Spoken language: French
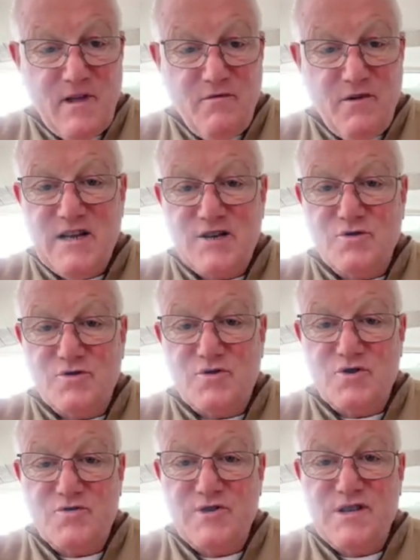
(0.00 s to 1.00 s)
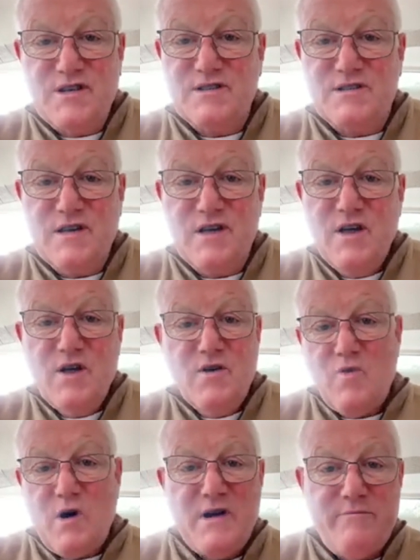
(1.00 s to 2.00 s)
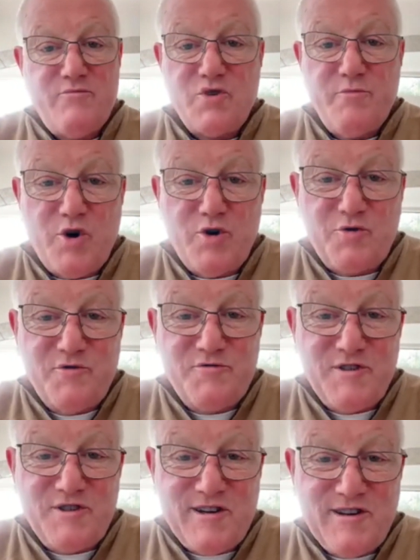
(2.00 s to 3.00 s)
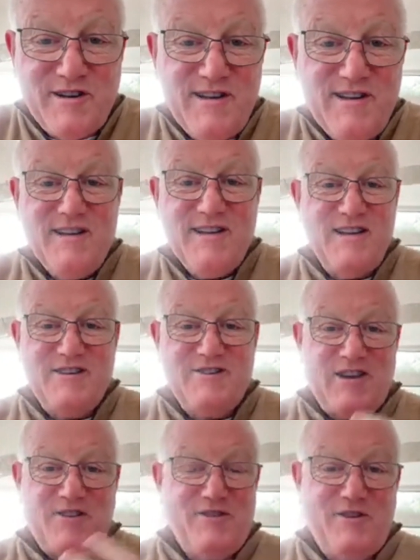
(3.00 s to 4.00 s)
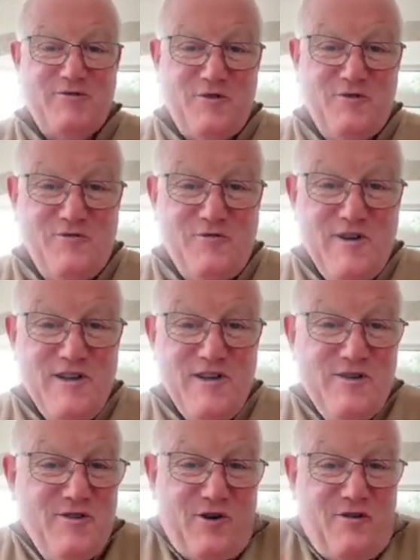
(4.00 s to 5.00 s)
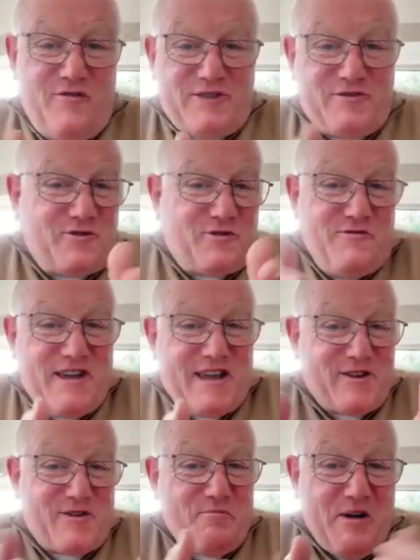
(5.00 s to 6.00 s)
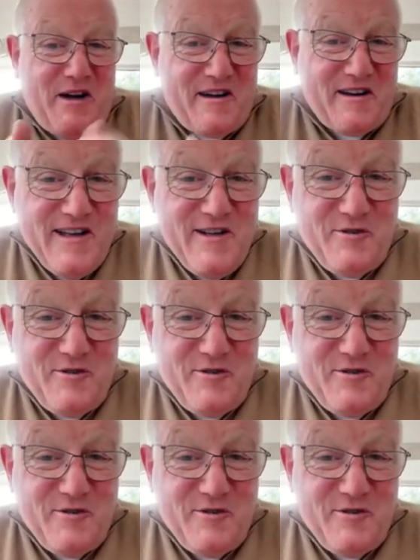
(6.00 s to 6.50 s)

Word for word: Voyez les choses que je vous dis ici, moi-même je me retrouve dedans, et chacun d'entre nous, on va se retrouver quelque part.